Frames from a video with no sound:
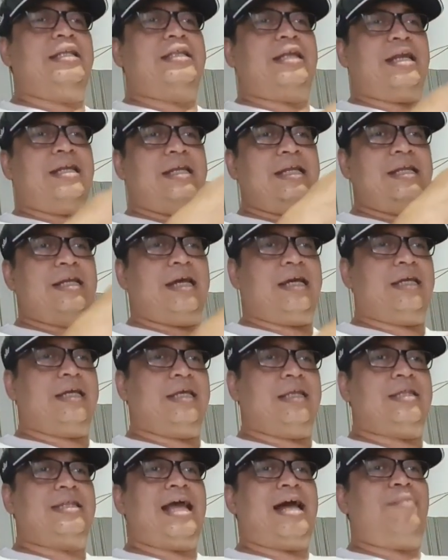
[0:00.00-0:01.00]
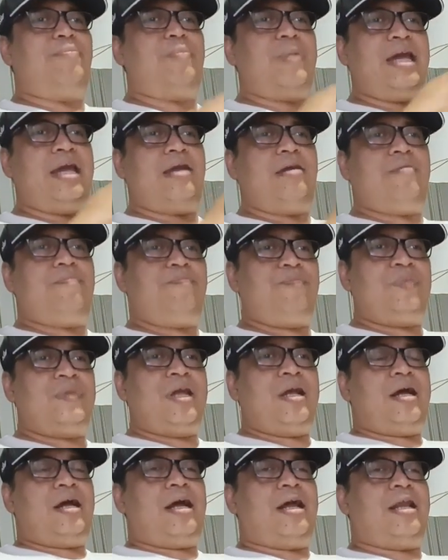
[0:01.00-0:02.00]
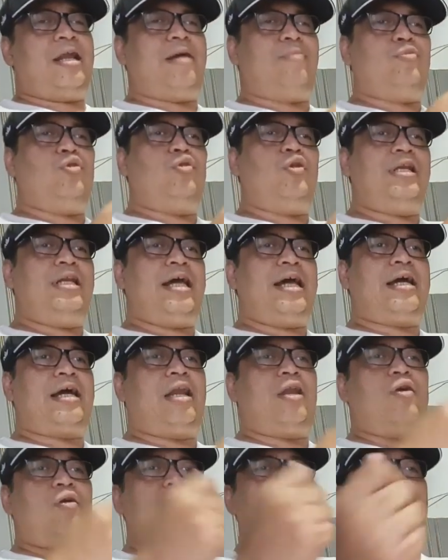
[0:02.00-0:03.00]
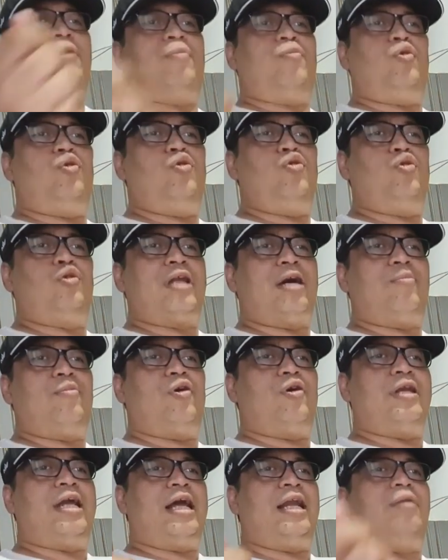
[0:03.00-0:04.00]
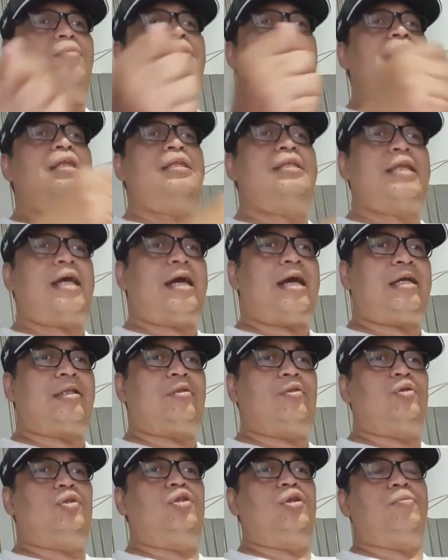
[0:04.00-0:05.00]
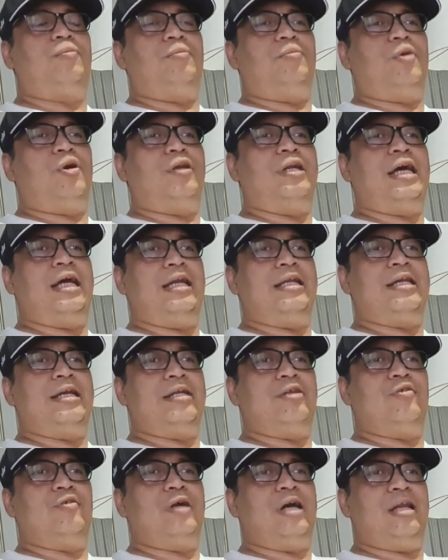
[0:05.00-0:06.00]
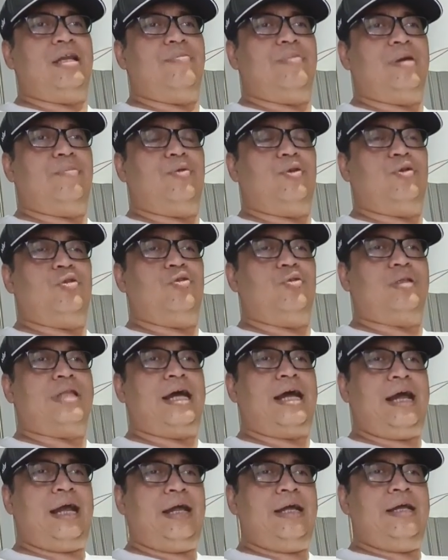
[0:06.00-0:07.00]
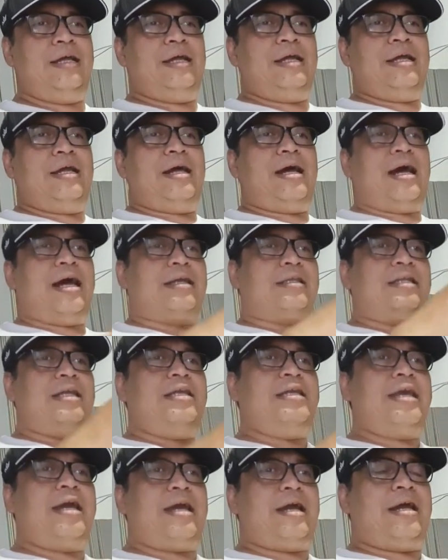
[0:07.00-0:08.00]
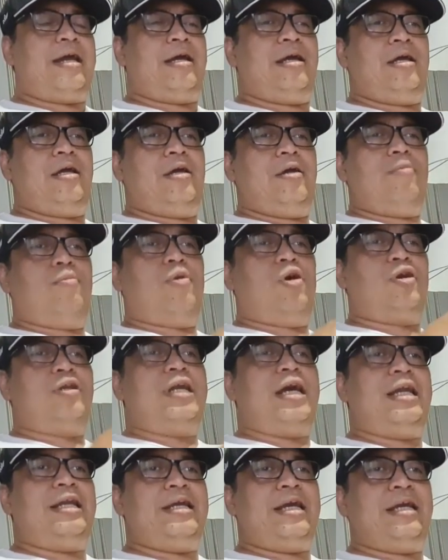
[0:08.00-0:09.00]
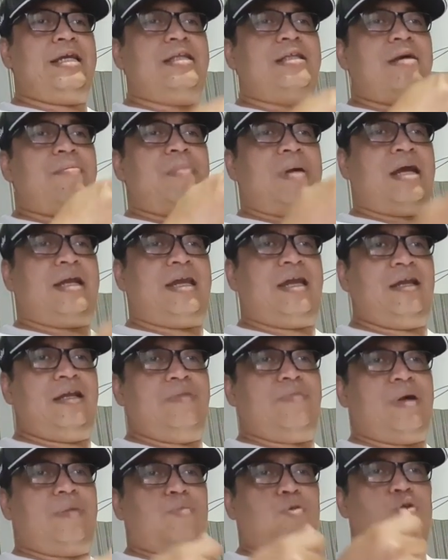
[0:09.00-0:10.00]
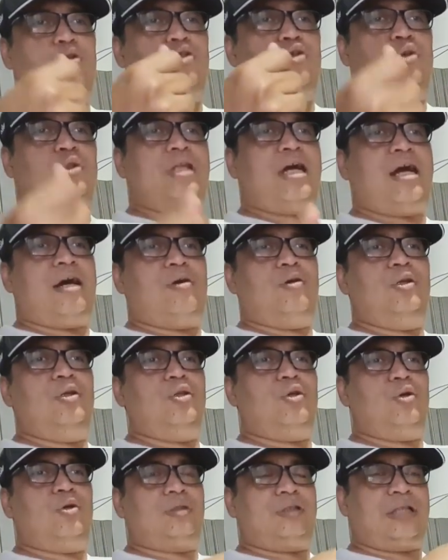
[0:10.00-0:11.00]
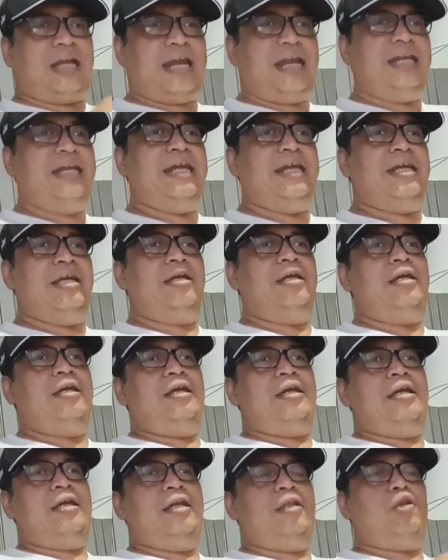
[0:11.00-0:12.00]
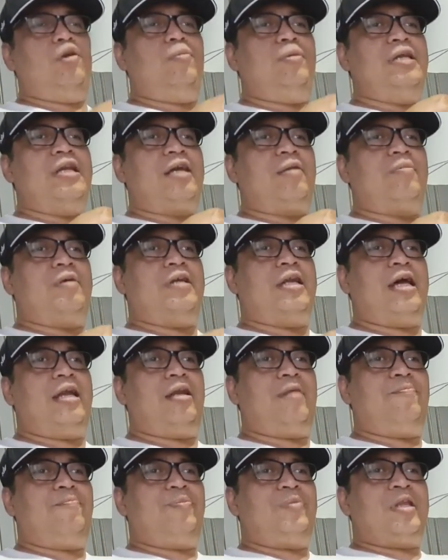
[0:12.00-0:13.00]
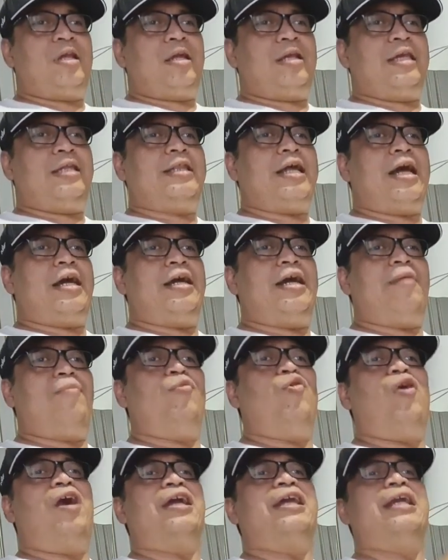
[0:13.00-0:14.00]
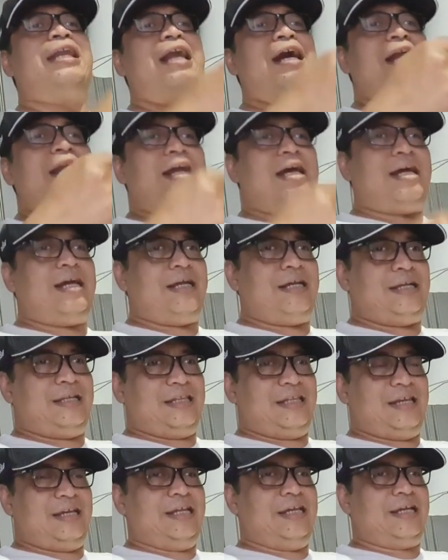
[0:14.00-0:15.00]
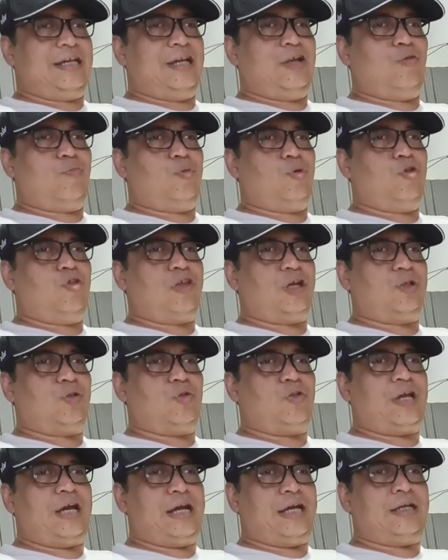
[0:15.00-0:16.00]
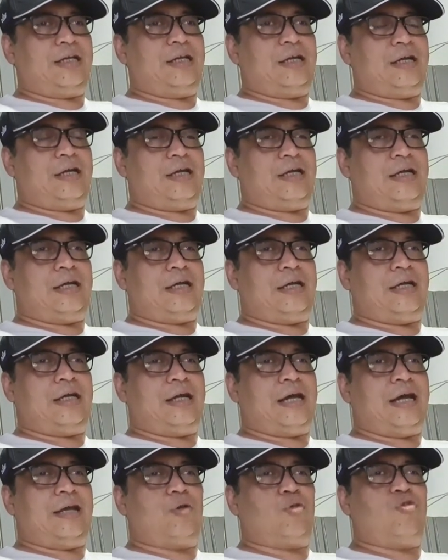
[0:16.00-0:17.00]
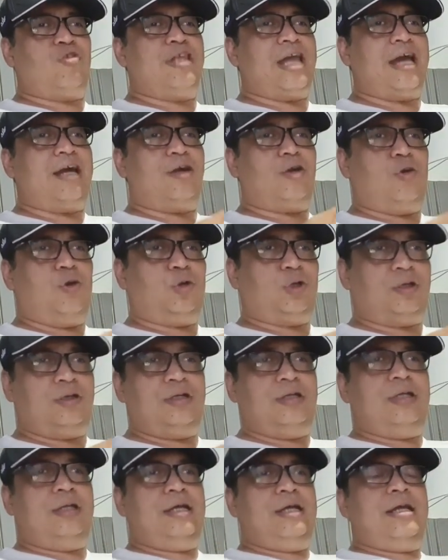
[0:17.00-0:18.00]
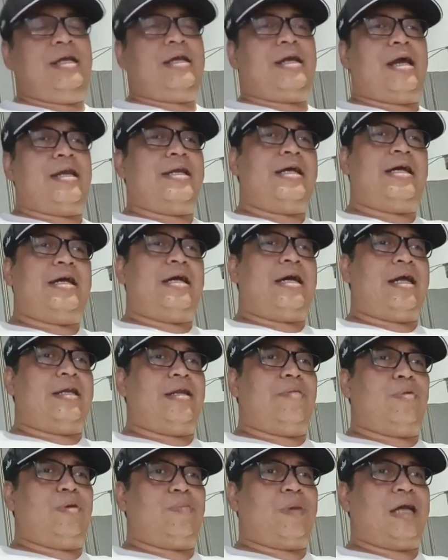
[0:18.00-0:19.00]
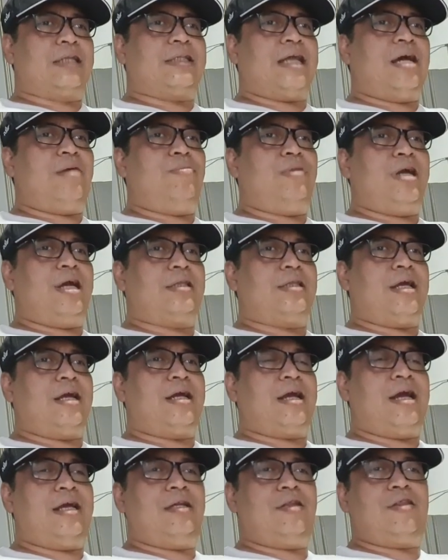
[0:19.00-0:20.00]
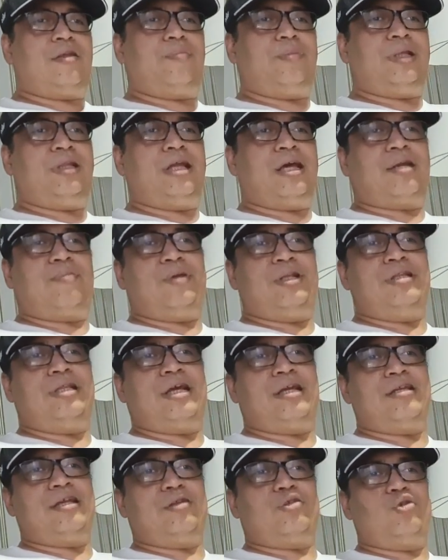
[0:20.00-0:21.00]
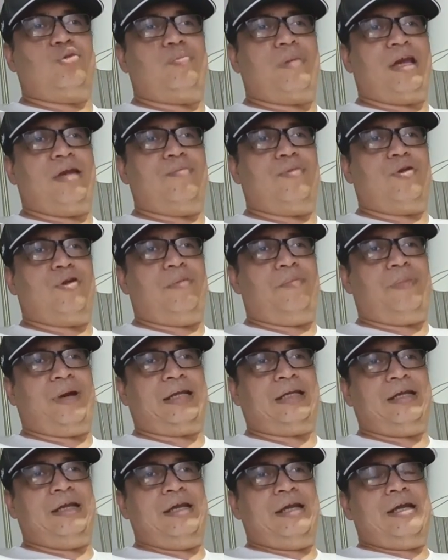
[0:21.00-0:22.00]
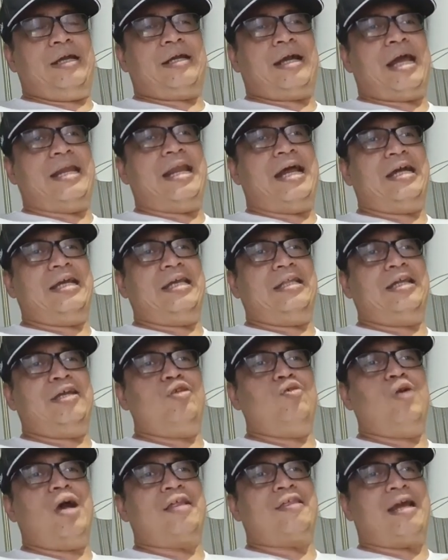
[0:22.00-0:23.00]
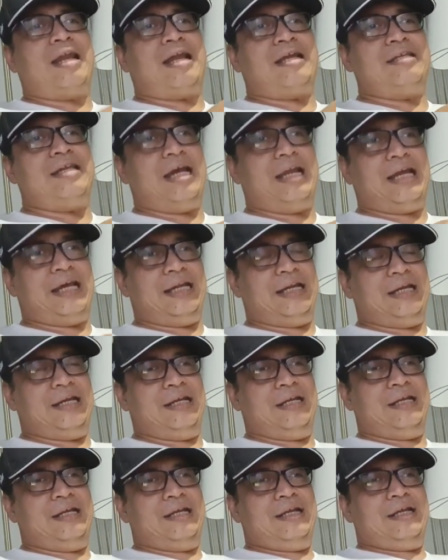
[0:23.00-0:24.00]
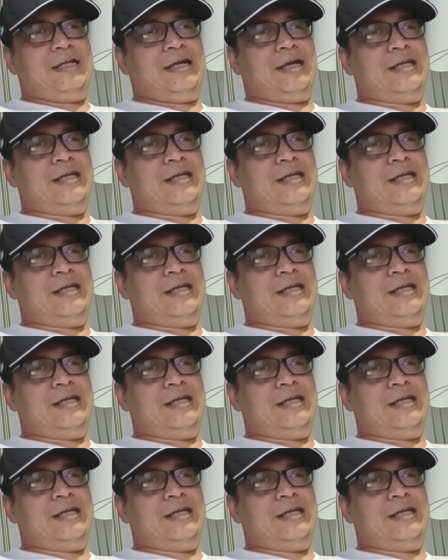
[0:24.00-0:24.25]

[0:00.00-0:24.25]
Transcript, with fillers: lagi, trading lagi sampai Alhamdulillah kalau 50 juta modal bisa tutup modalnya juga 50 juta. Artinya modal yang kita pakai 50 juta untuk trading itu benar-benar kita anggap uang hilang lah. Jadi kalaupun satu saat uh, arus nyangkut karena ada pepatah mengatakan sepitar pintarnya tupai melompat, kadang kita juga salah jalan.